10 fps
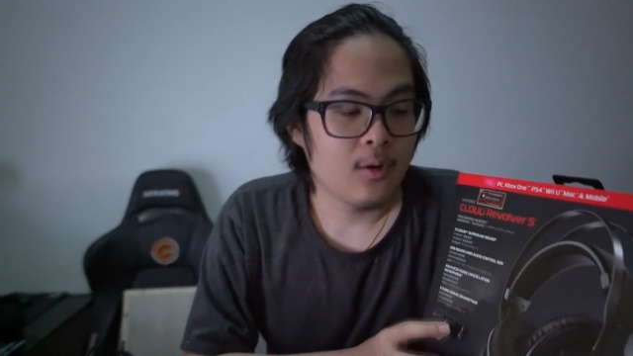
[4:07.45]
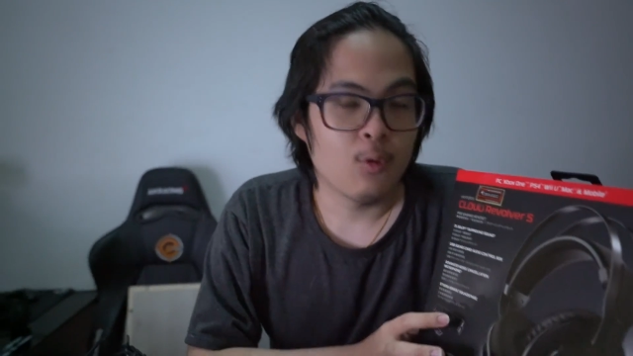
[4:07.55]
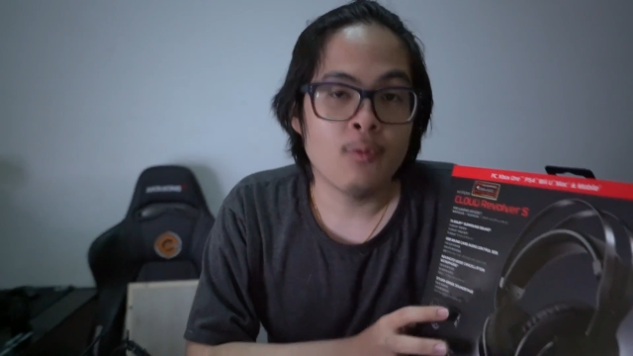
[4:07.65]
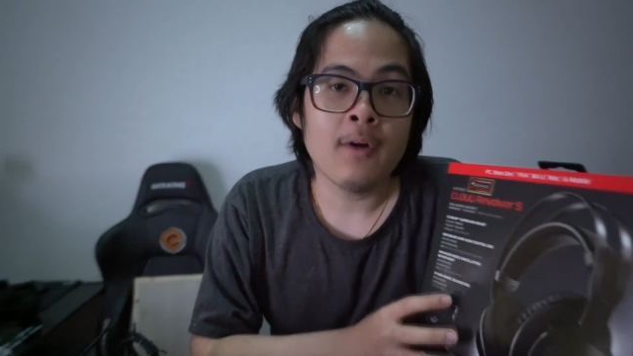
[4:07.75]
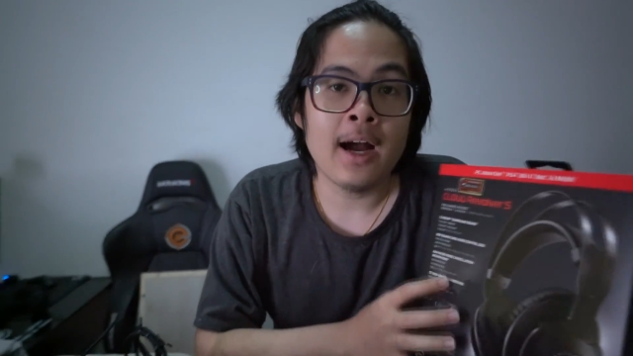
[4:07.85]

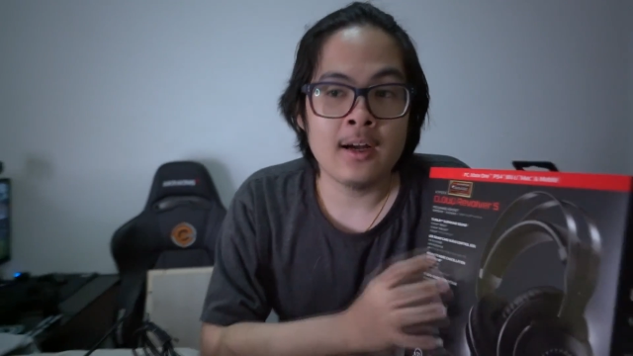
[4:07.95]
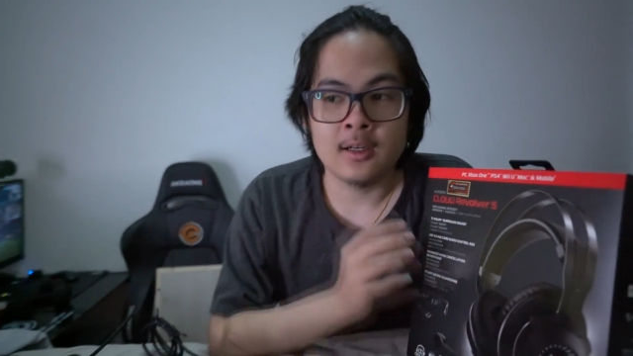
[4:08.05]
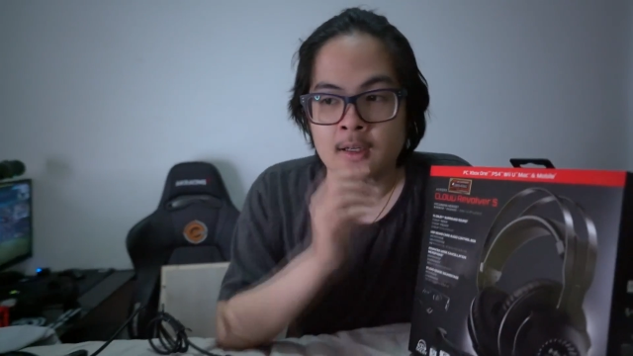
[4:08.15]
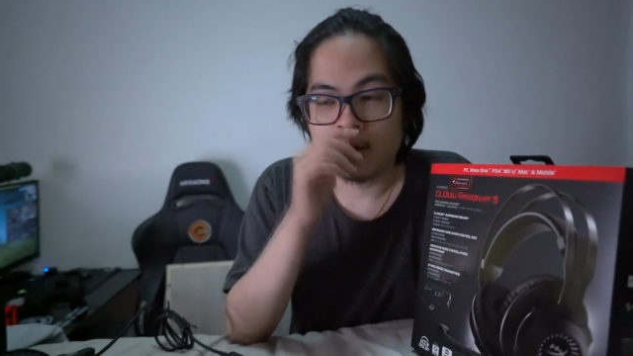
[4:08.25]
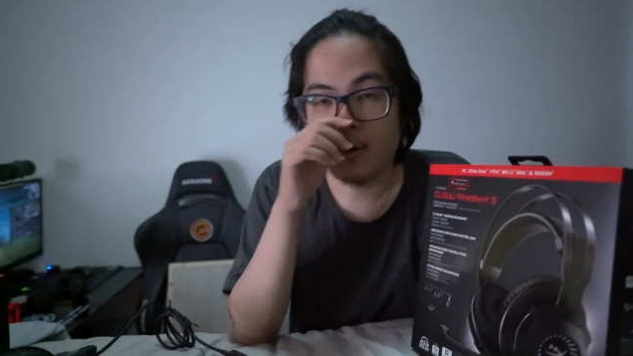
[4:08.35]
หูฟัง
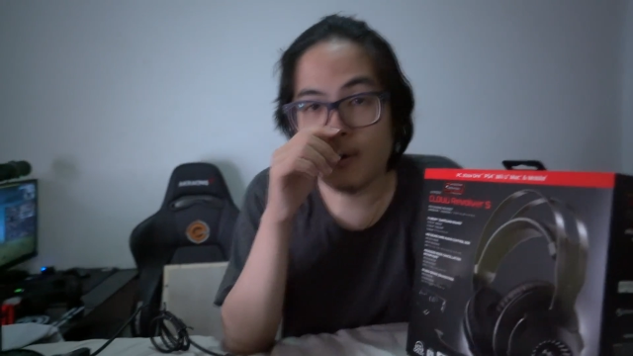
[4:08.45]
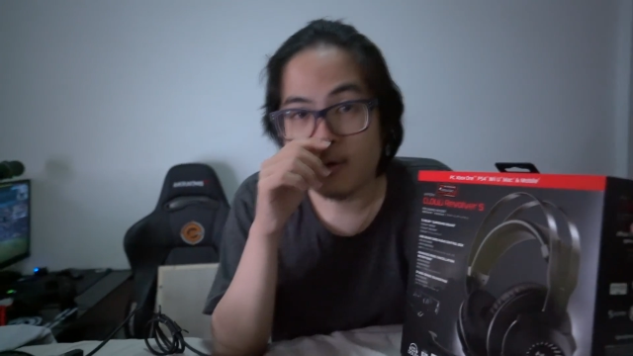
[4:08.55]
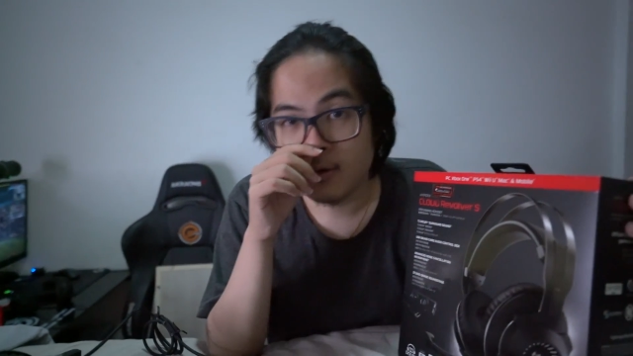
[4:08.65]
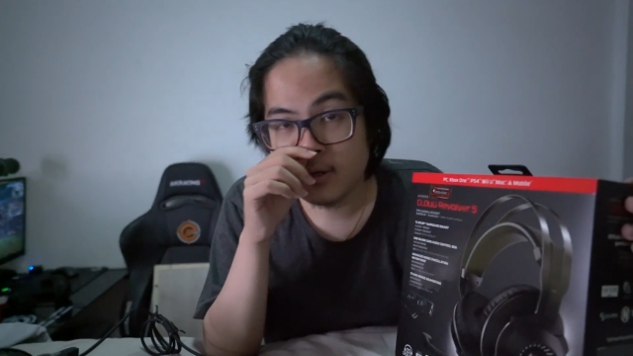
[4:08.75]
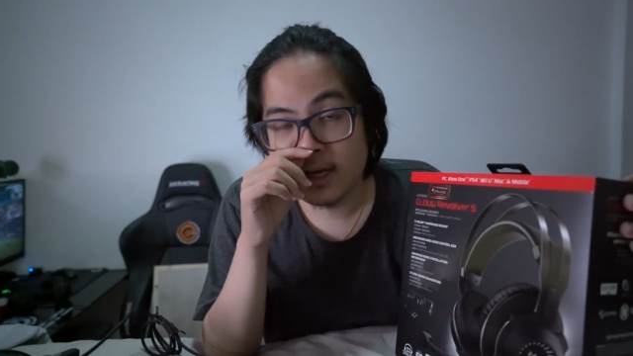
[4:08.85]
ขอ
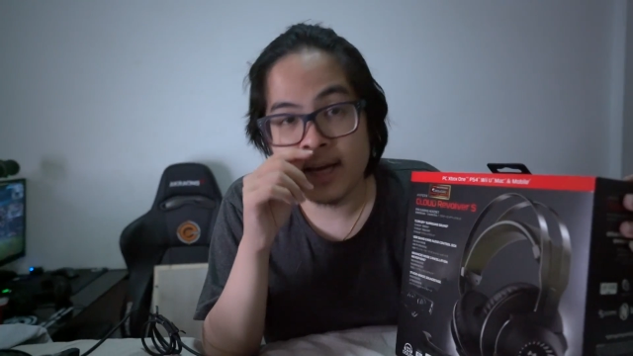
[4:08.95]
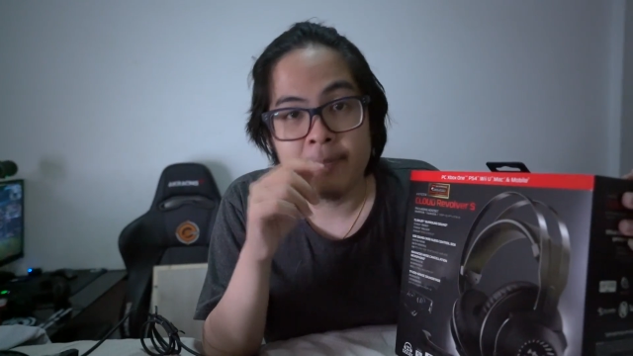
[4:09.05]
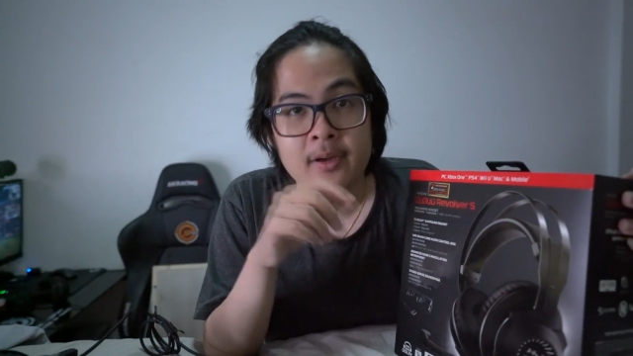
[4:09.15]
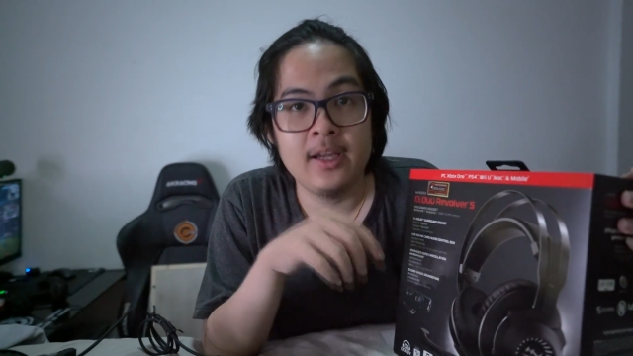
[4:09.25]
งไฮเป